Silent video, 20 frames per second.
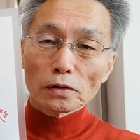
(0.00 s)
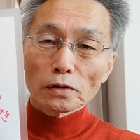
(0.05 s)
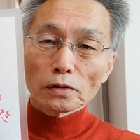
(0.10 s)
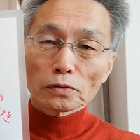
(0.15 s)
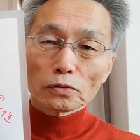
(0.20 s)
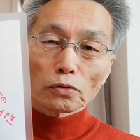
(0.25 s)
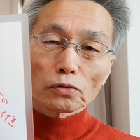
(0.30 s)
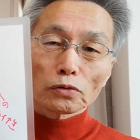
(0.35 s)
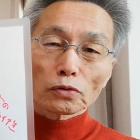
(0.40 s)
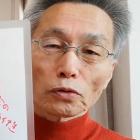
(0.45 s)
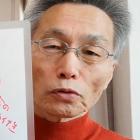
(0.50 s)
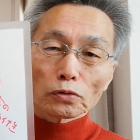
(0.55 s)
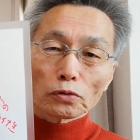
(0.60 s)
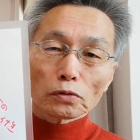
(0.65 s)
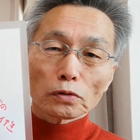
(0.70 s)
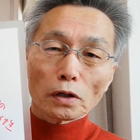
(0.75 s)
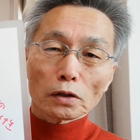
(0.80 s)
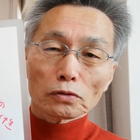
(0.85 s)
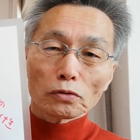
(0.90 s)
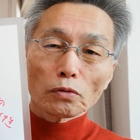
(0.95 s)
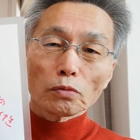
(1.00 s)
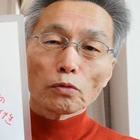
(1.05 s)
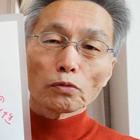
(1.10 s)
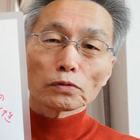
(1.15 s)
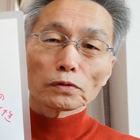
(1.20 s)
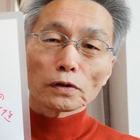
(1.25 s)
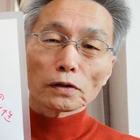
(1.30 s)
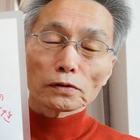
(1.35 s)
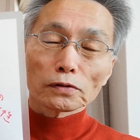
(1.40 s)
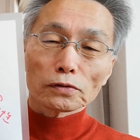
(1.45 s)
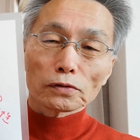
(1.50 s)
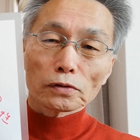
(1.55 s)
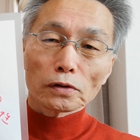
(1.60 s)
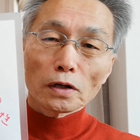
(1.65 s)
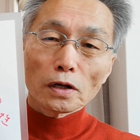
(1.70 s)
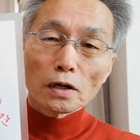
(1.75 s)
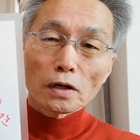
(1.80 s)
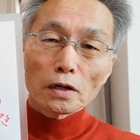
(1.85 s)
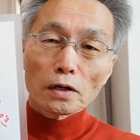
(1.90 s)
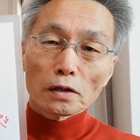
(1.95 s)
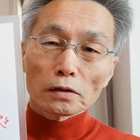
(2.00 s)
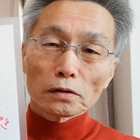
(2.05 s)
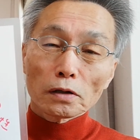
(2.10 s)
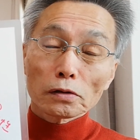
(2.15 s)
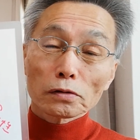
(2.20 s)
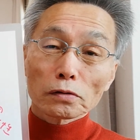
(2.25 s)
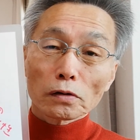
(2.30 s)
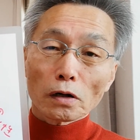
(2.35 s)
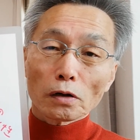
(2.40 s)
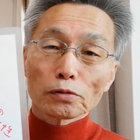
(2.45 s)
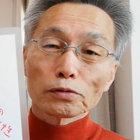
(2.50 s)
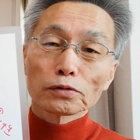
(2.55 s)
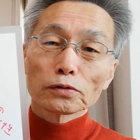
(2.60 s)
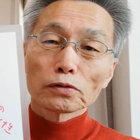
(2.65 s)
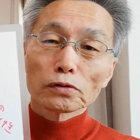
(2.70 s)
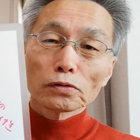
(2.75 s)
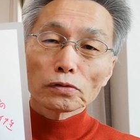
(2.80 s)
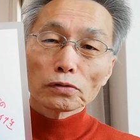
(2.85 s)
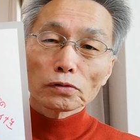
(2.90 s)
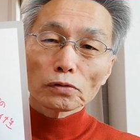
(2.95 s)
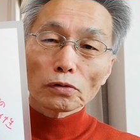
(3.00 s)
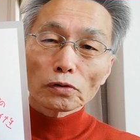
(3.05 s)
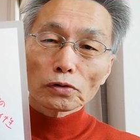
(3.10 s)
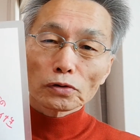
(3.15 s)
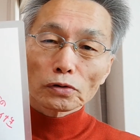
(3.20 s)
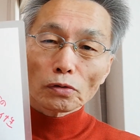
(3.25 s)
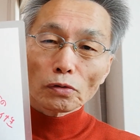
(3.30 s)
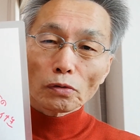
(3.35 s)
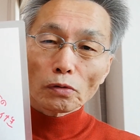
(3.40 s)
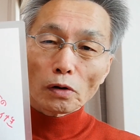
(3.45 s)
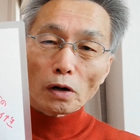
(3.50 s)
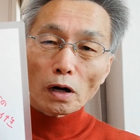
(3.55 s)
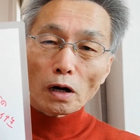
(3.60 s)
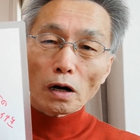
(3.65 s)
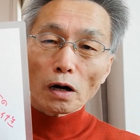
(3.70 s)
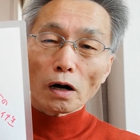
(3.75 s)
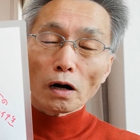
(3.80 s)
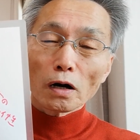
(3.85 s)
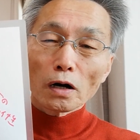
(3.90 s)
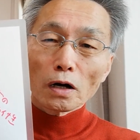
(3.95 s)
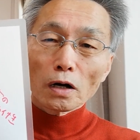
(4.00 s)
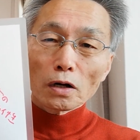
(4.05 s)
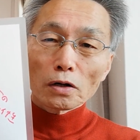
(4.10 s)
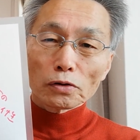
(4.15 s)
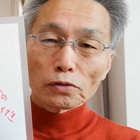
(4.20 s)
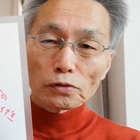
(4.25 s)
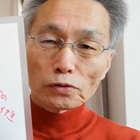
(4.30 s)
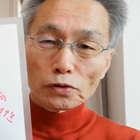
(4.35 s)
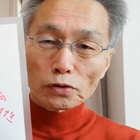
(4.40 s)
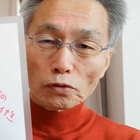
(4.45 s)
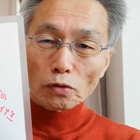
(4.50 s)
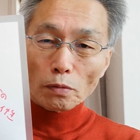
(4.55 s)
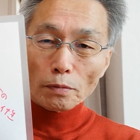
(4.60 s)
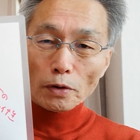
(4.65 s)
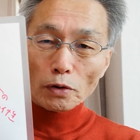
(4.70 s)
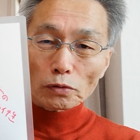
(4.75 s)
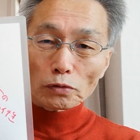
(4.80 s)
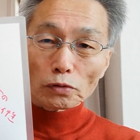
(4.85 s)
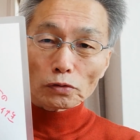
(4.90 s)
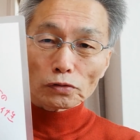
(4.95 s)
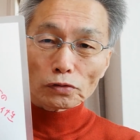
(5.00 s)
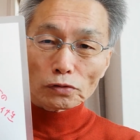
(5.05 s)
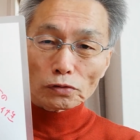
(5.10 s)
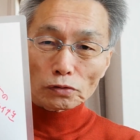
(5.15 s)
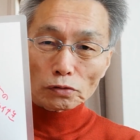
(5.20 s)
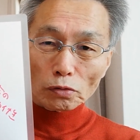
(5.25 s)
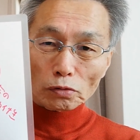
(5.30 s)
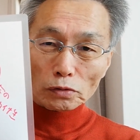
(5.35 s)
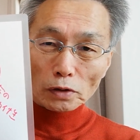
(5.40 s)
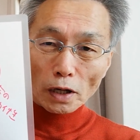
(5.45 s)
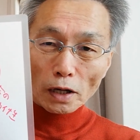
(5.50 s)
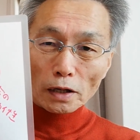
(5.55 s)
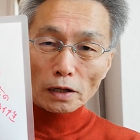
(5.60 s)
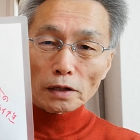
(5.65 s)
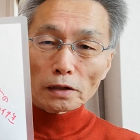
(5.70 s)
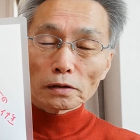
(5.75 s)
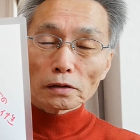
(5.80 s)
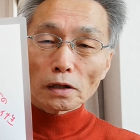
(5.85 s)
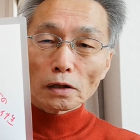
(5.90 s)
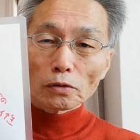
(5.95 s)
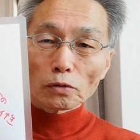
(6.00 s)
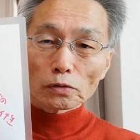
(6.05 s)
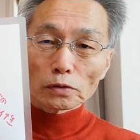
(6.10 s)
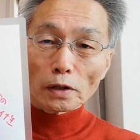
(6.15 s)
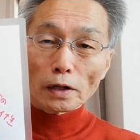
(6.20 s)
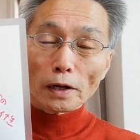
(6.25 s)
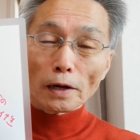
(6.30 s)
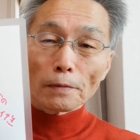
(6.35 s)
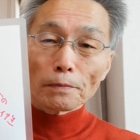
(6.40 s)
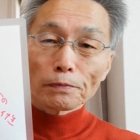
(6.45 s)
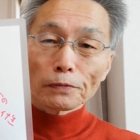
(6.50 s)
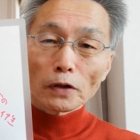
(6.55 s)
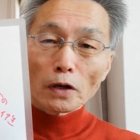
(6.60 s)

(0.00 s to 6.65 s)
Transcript: ということだと思うんです。ですから普通の人が封じ込めようとすると大変なので、